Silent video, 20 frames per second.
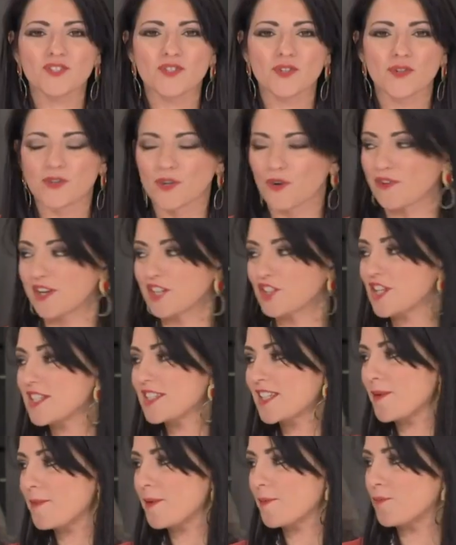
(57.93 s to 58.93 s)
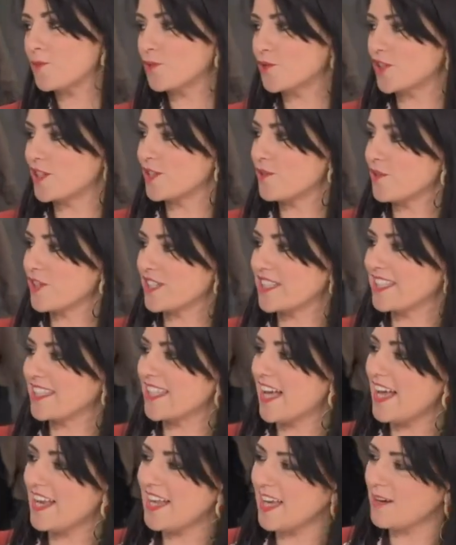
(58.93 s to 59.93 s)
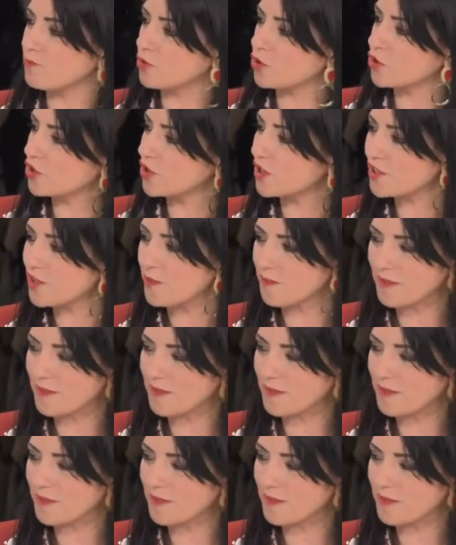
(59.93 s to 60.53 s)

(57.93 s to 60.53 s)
sono Francesca Peppucci di Forza Italia, buongiorno,